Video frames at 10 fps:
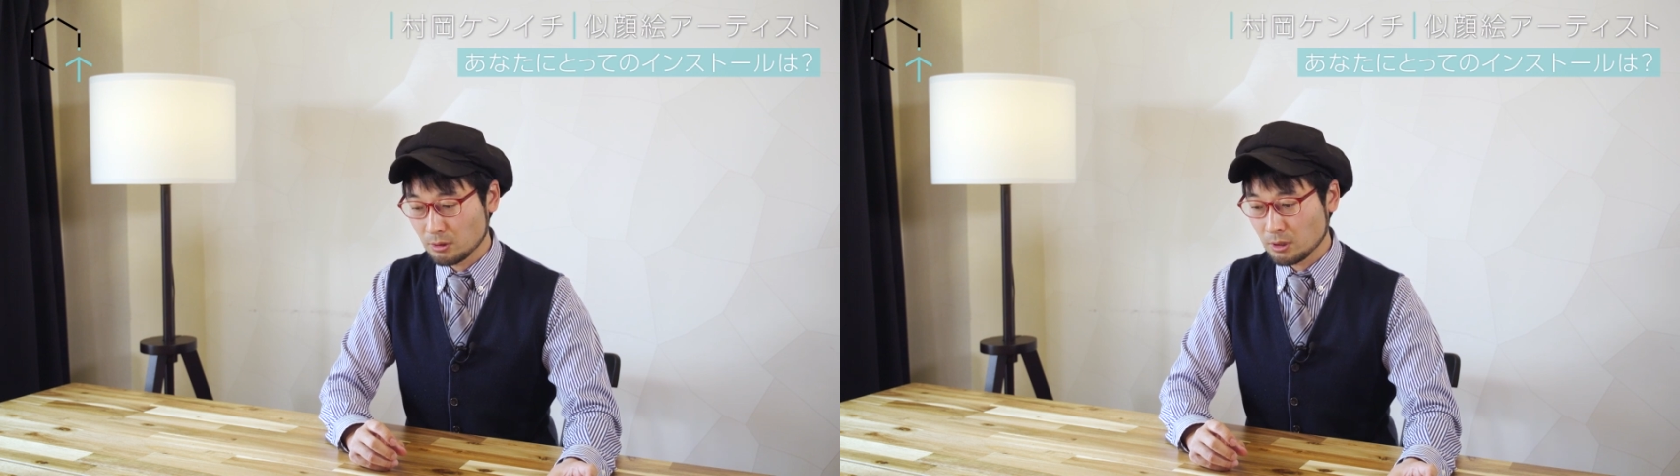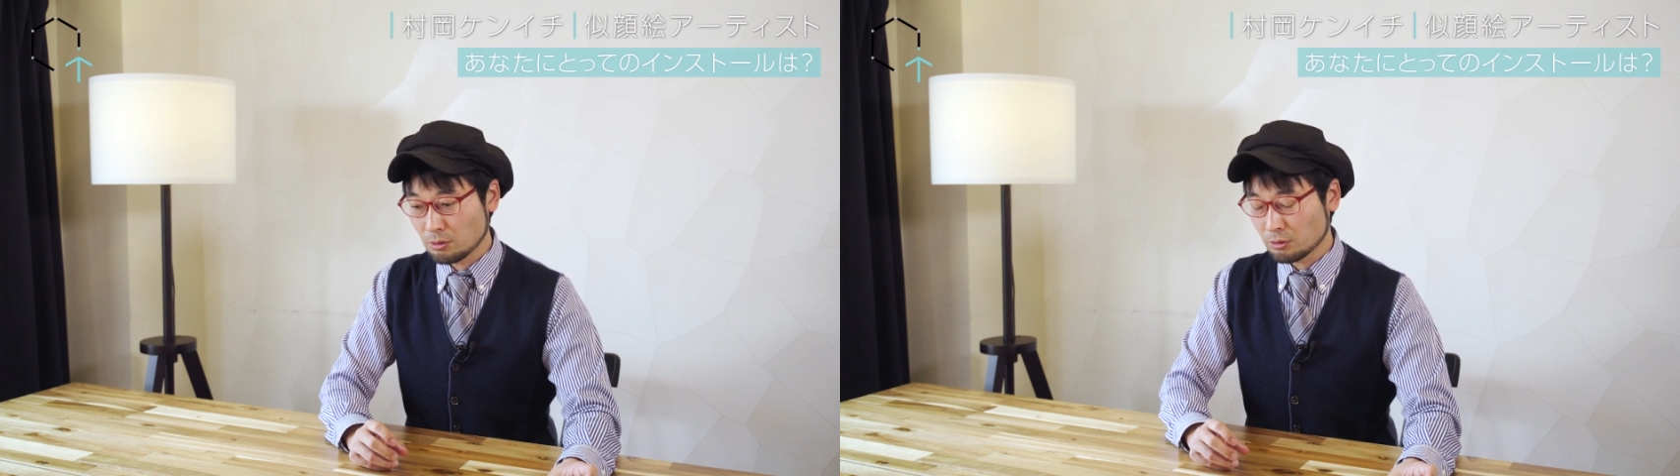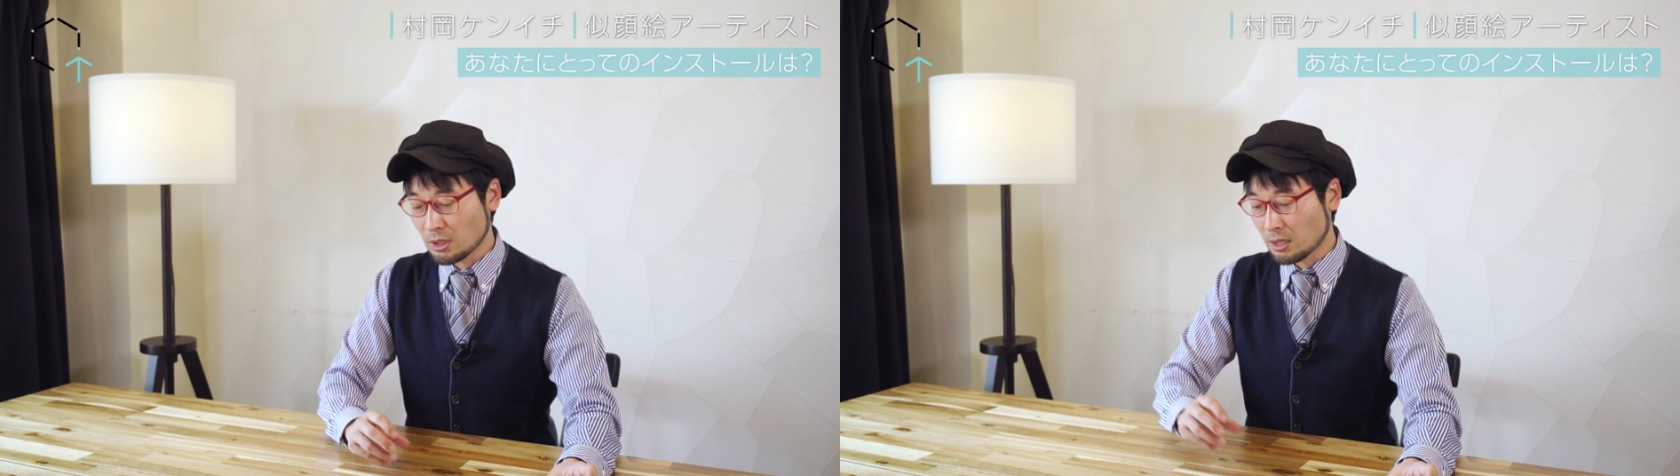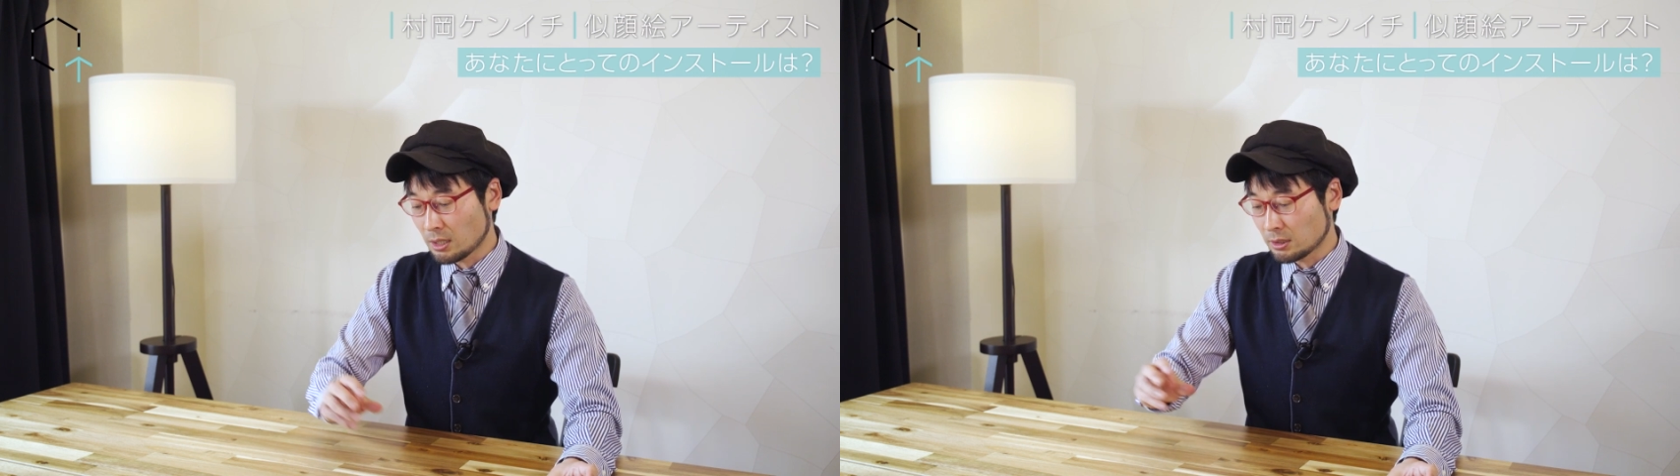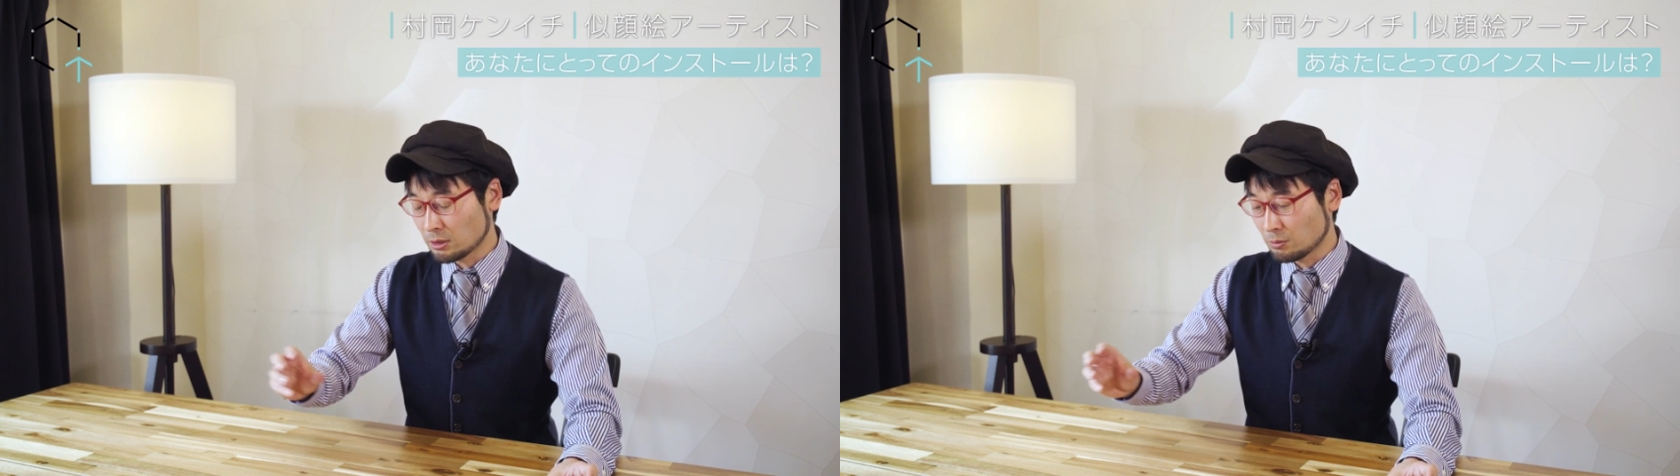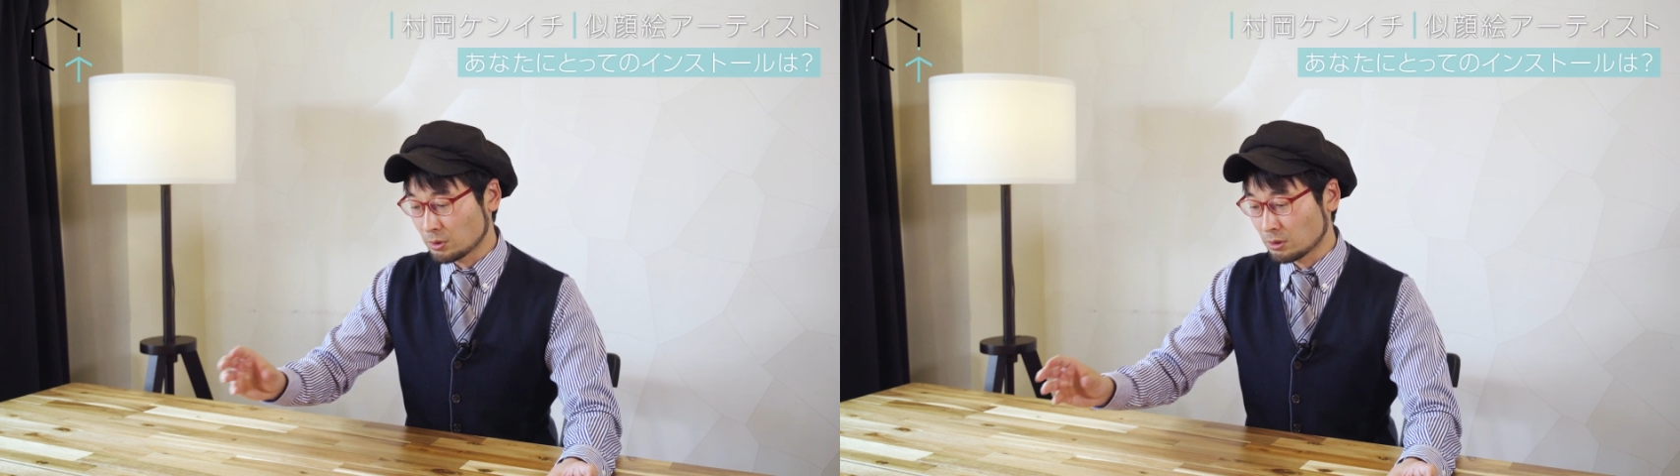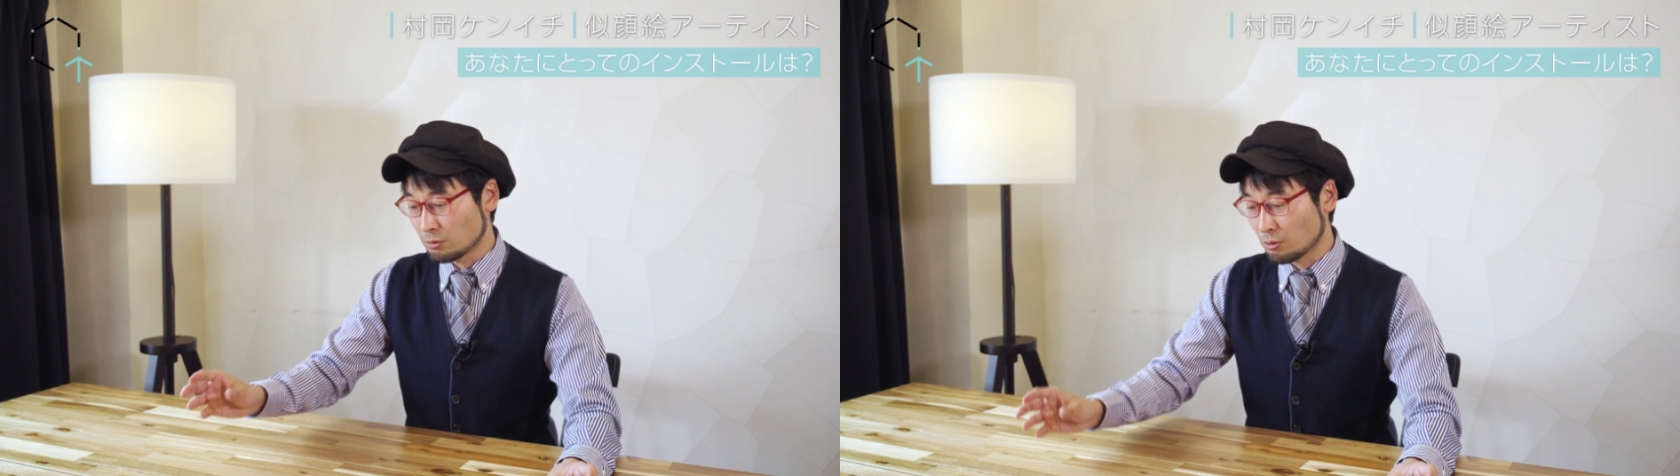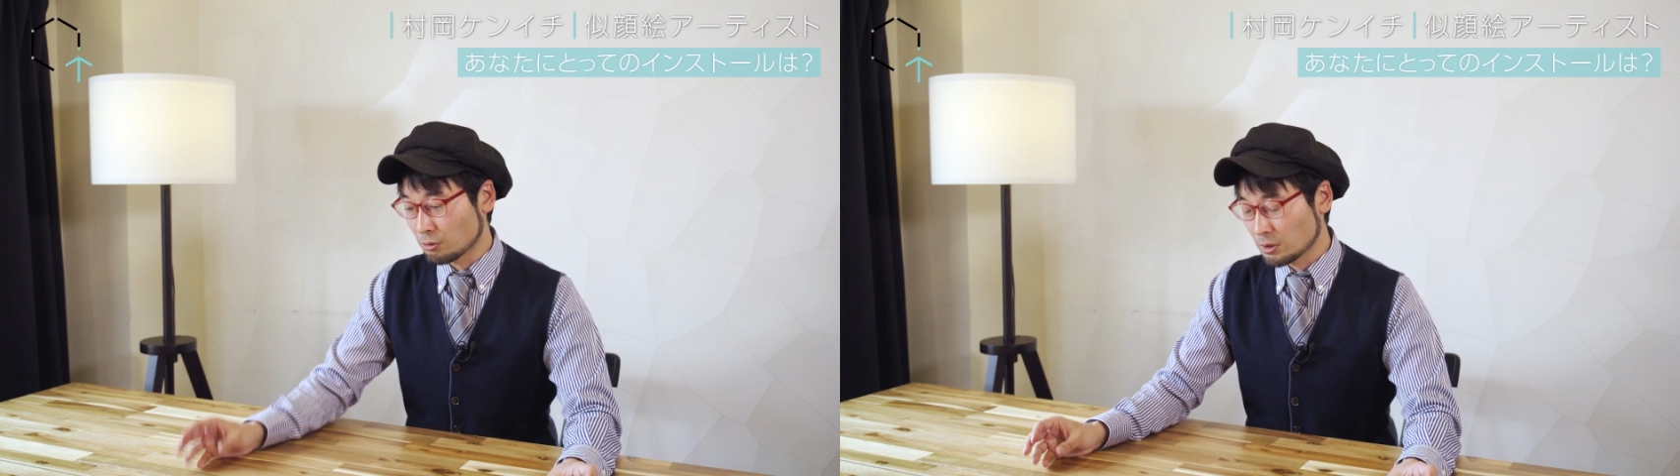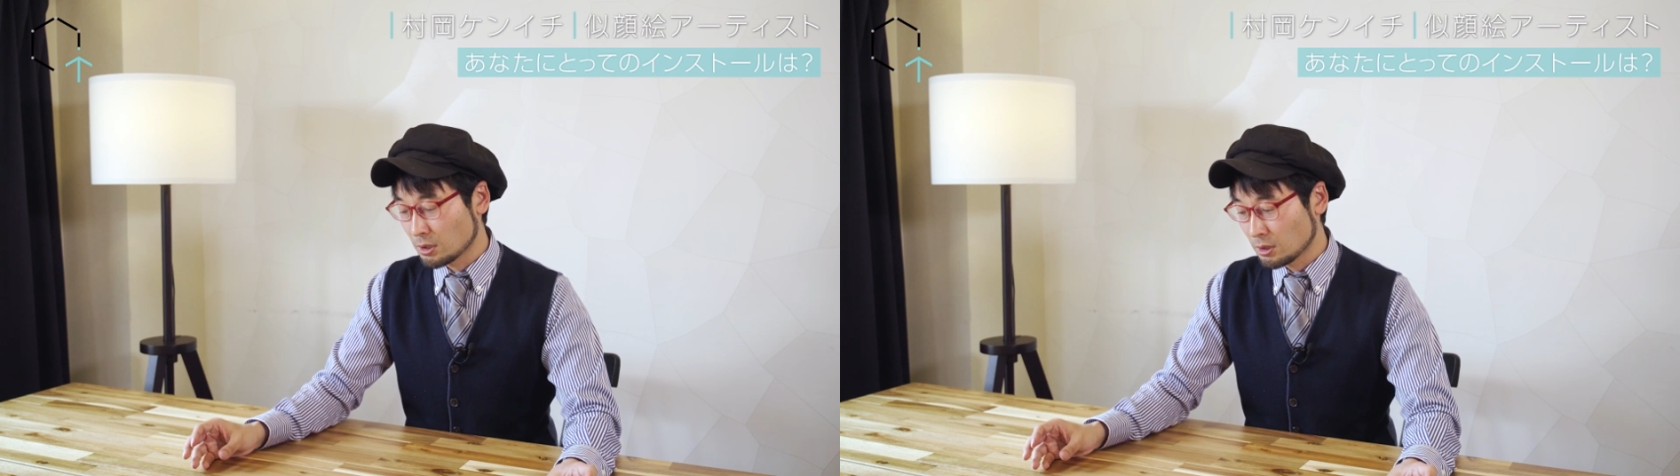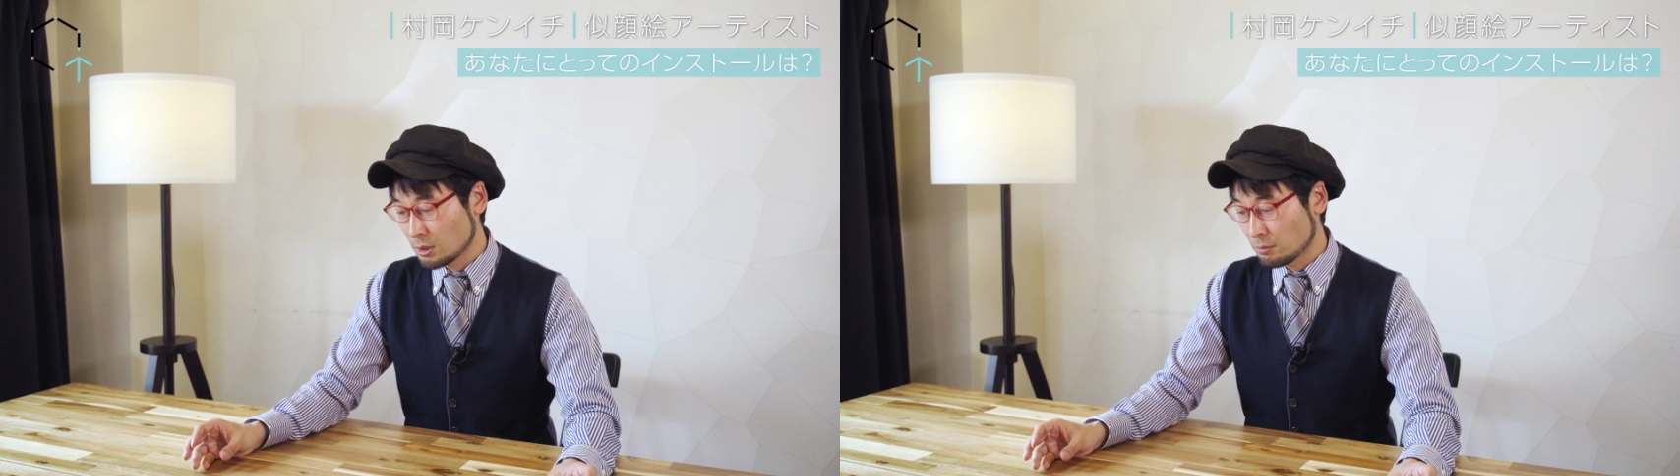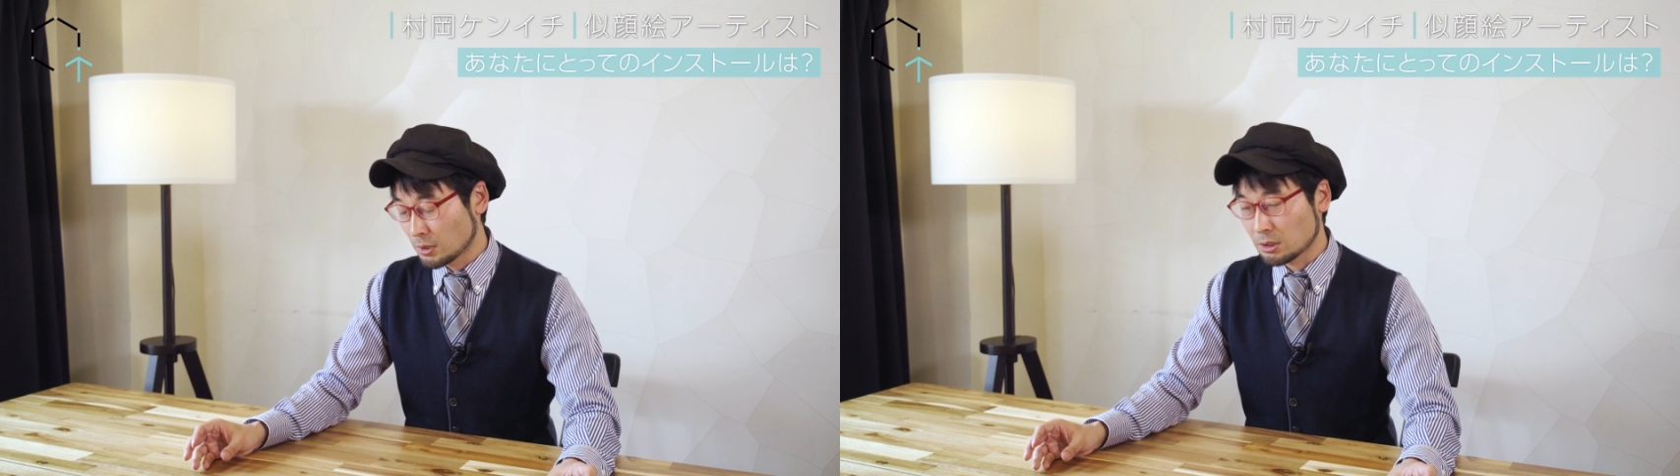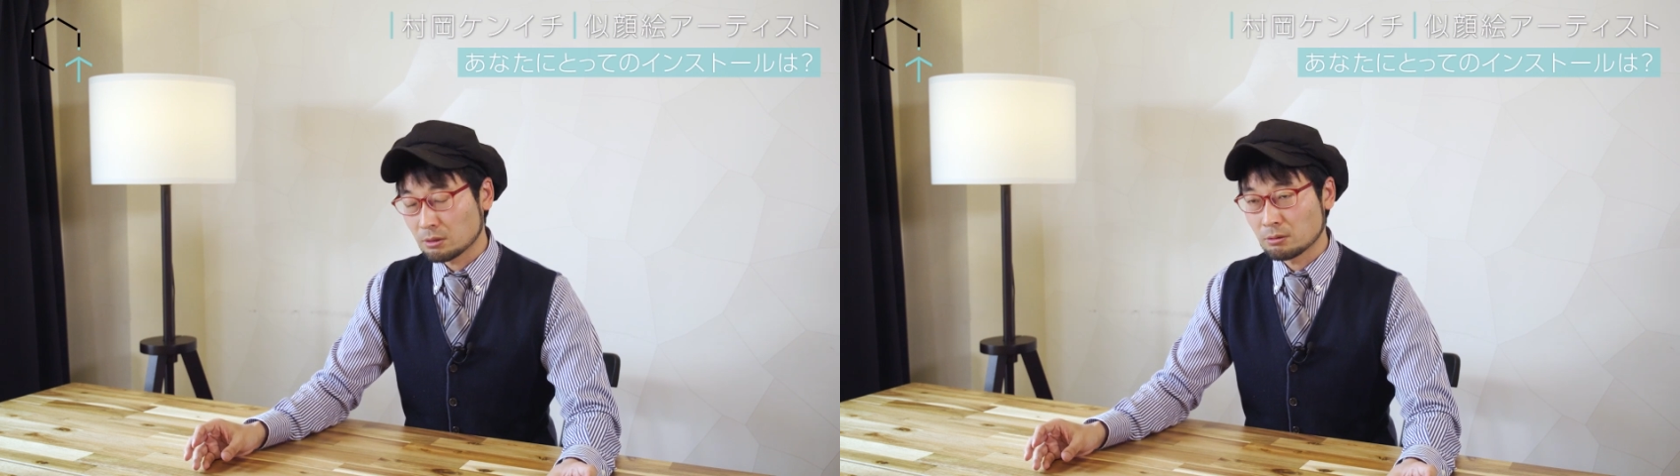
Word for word: 医療に関わりたいと思ってるこう、まあ、